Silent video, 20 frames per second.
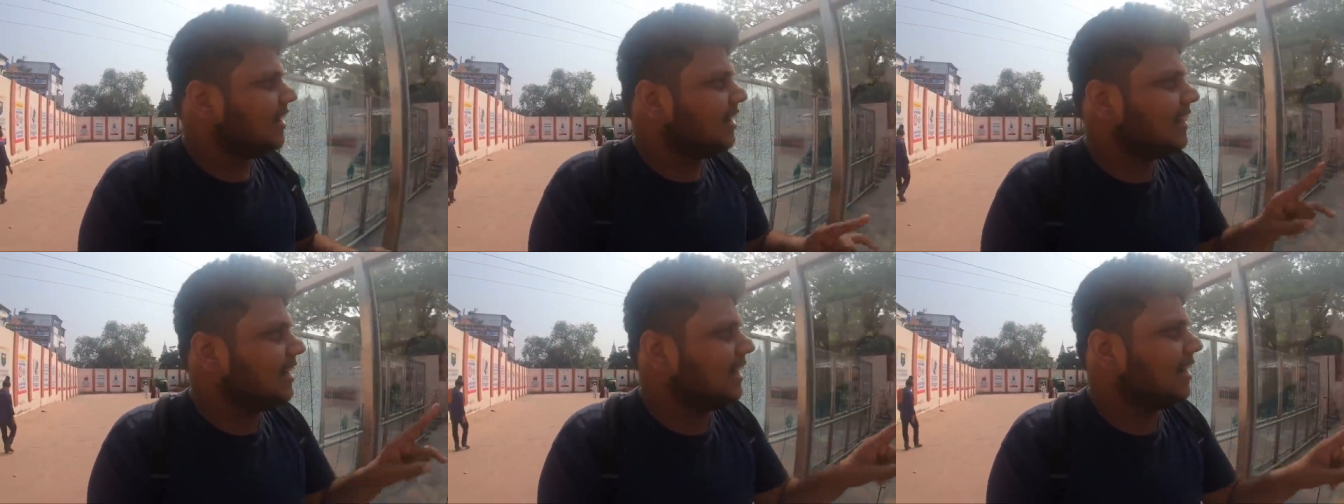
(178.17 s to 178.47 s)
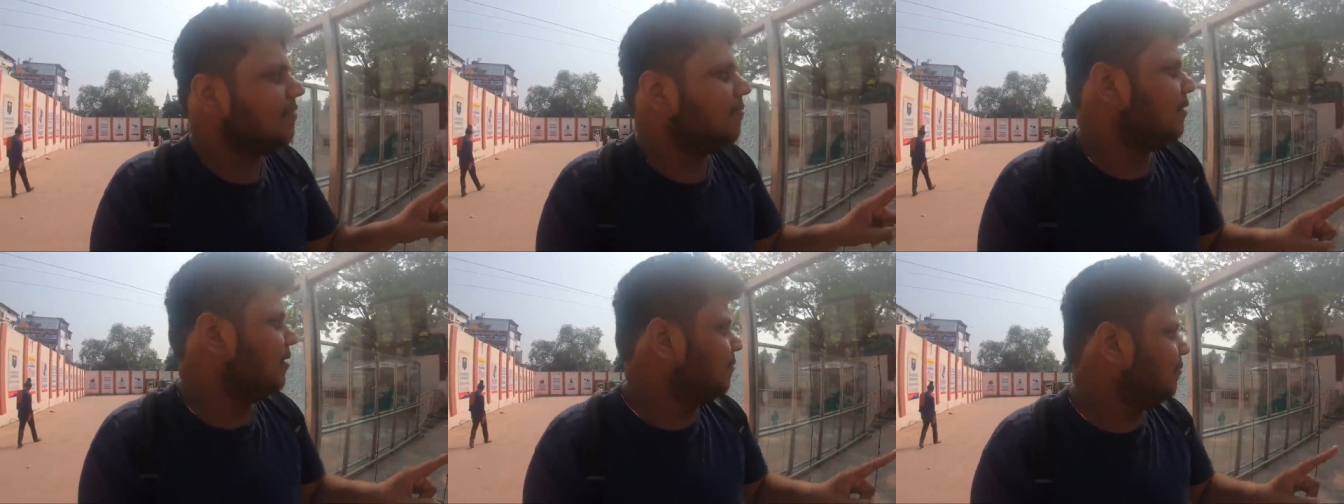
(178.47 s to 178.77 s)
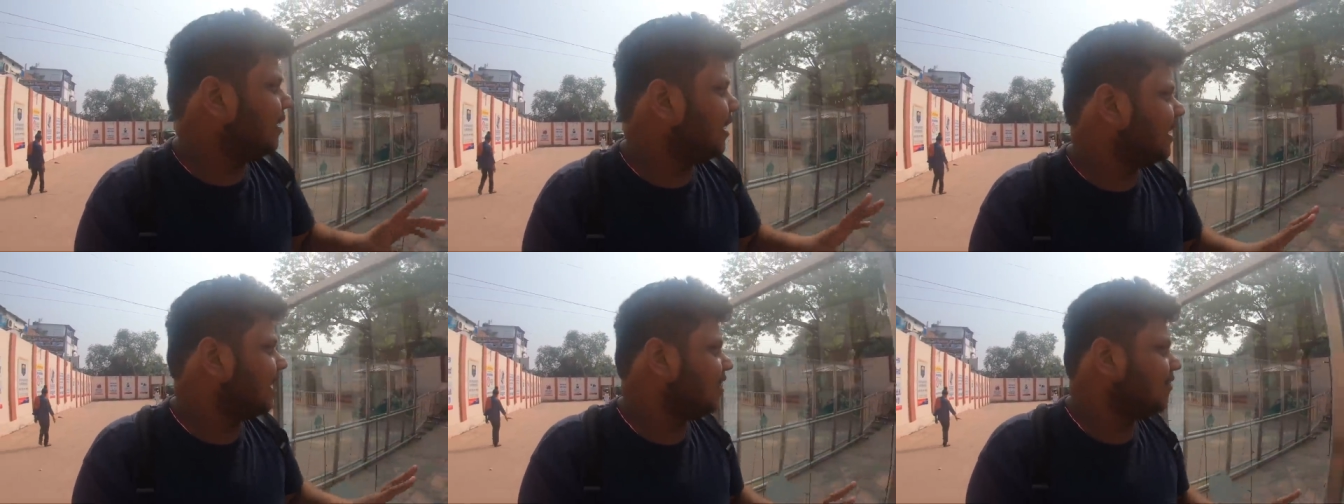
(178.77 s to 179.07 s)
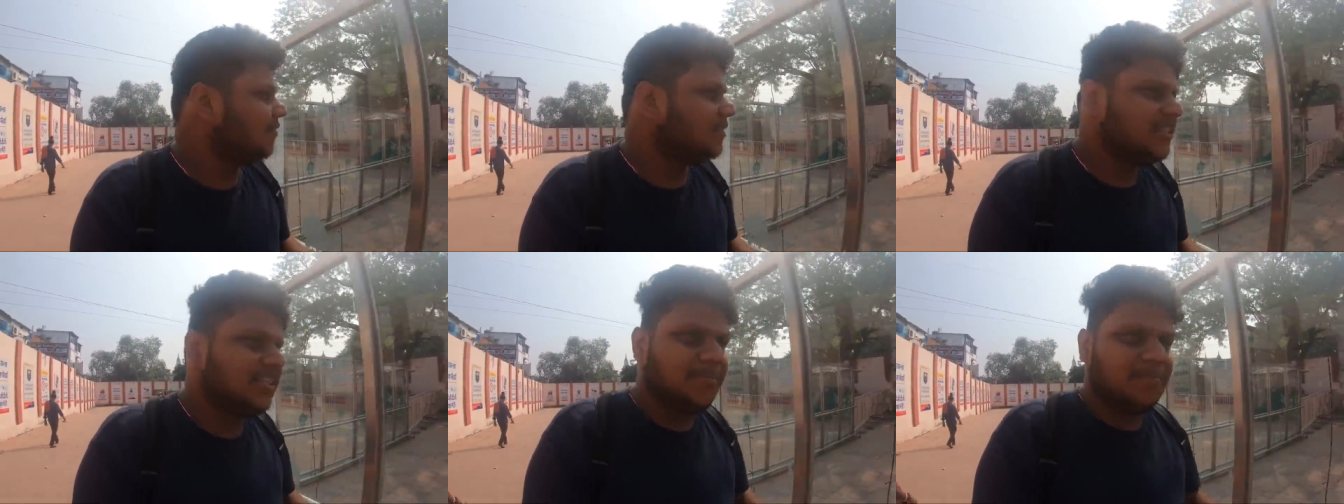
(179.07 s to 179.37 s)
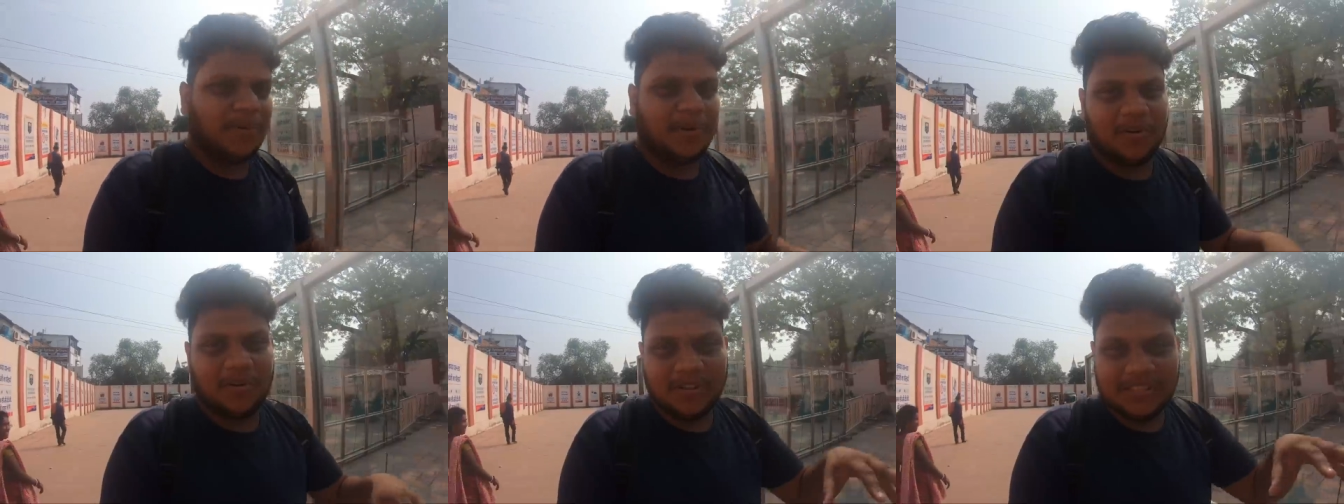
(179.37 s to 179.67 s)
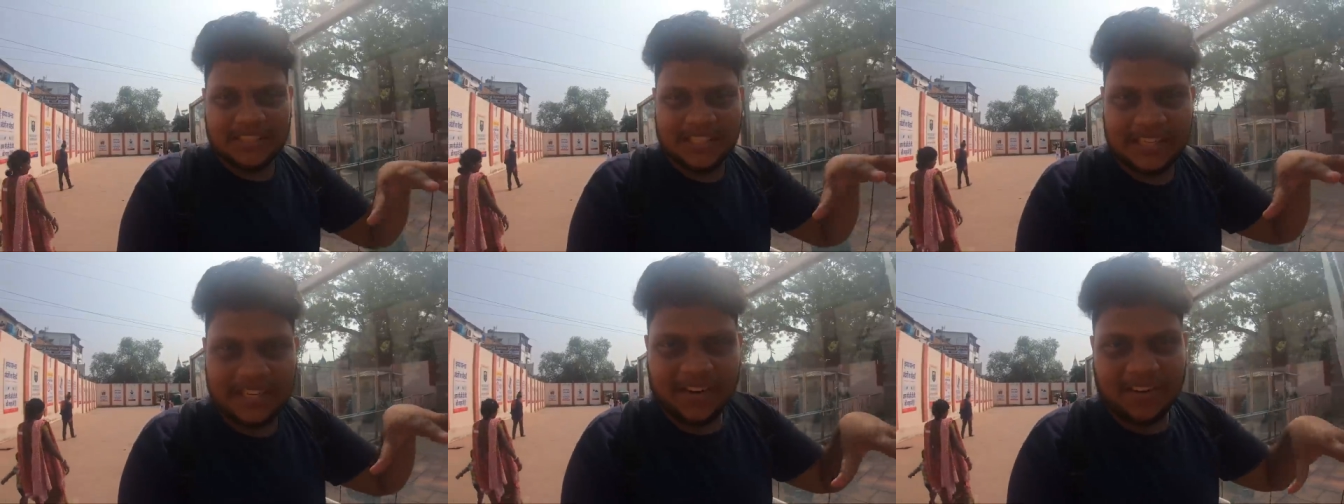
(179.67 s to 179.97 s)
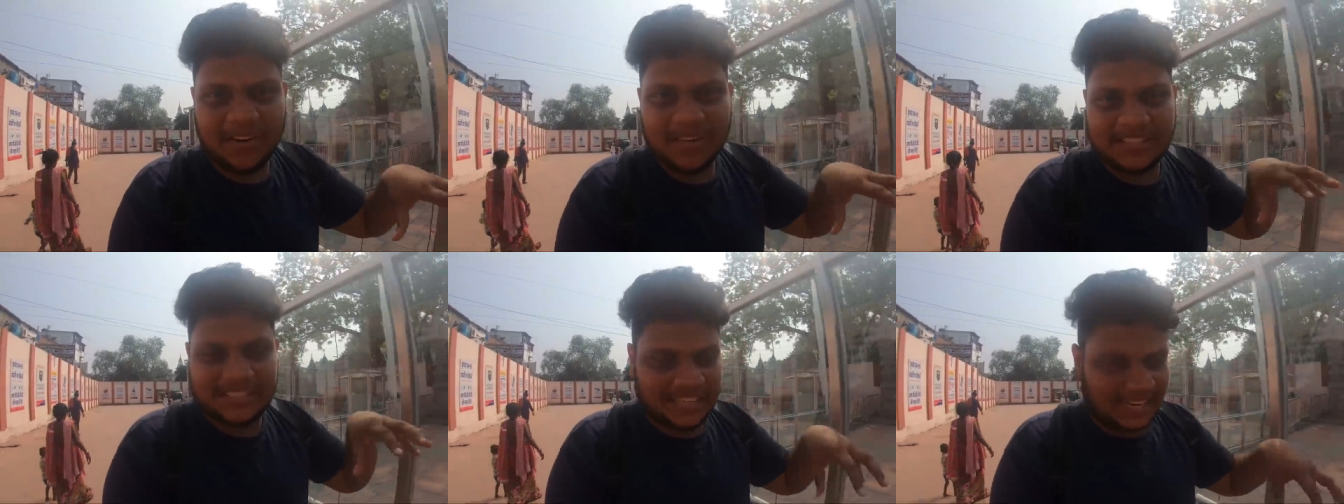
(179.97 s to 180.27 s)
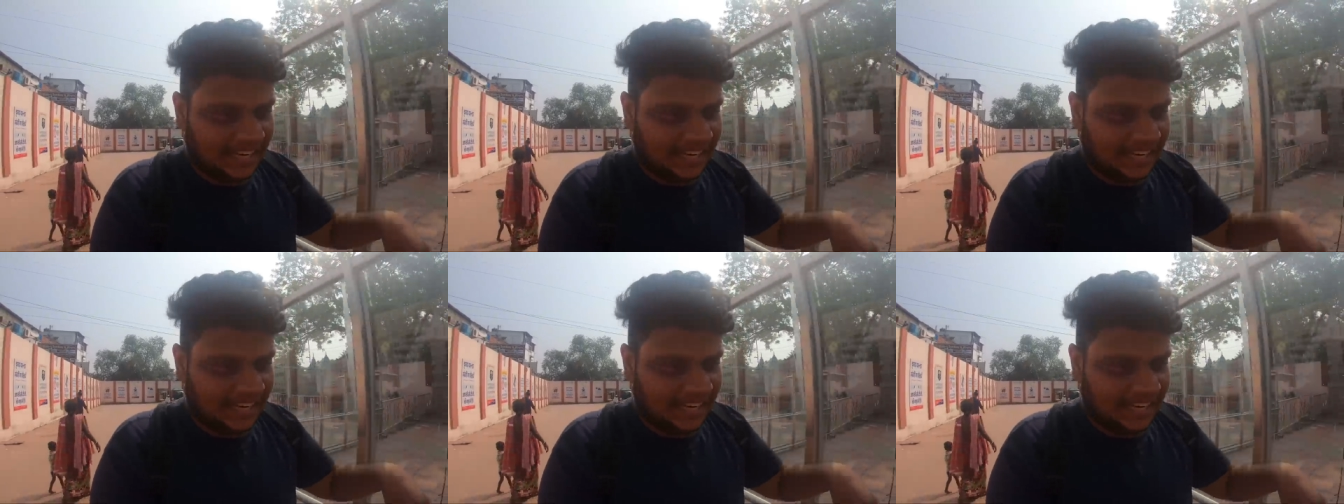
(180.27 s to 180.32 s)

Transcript: இந்த டெம்பிளை மறக்காமல் விசிட் பண்ணணும் சிட்டியோட